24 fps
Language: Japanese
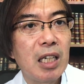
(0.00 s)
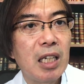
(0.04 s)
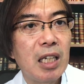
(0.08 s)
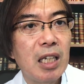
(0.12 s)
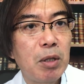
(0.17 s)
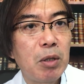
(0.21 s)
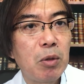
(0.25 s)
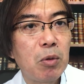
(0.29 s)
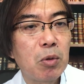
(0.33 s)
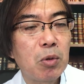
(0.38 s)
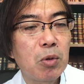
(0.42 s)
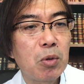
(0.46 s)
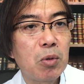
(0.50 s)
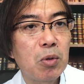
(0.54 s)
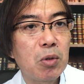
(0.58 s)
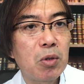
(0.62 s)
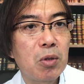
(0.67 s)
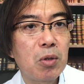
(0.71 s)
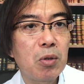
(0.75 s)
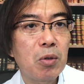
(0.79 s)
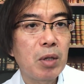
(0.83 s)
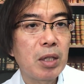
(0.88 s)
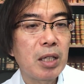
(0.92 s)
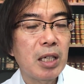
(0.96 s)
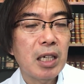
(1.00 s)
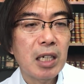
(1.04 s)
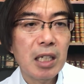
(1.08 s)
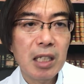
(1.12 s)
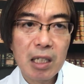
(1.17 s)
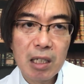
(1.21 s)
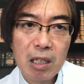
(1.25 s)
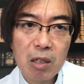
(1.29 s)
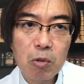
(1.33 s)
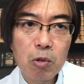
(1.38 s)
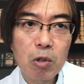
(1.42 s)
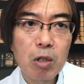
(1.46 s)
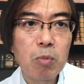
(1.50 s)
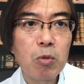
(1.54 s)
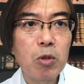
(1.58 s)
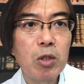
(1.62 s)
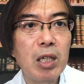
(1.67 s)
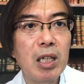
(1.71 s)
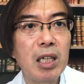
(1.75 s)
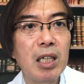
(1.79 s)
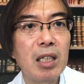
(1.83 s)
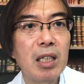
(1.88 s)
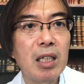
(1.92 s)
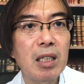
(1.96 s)
やっぱり予想するのはなかなかこれも
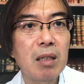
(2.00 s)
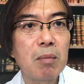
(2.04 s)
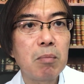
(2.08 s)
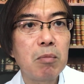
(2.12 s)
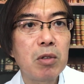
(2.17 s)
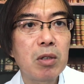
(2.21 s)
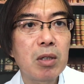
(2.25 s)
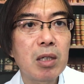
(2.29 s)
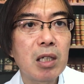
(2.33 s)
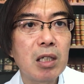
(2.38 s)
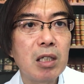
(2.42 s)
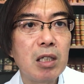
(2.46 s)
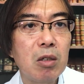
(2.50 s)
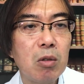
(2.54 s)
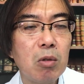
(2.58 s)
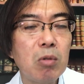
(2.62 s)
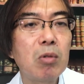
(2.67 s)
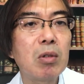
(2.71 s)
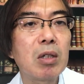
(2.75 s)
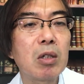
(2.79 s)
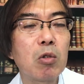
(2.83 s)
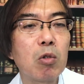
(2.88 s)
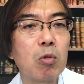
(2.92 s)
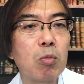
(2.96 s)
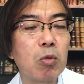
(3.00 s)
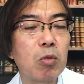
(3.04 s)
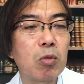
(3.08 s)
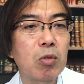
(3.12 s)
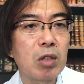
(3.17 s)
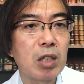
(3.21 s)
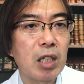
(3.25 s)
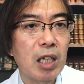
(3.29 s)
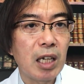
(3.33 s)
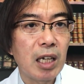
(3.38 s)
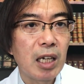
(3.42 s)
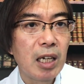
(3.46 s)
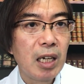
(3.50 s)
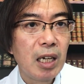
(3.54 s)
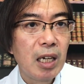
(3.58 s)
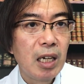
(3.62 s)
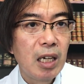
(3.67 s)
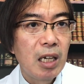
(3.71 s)
ね、難しいことだと思うんで、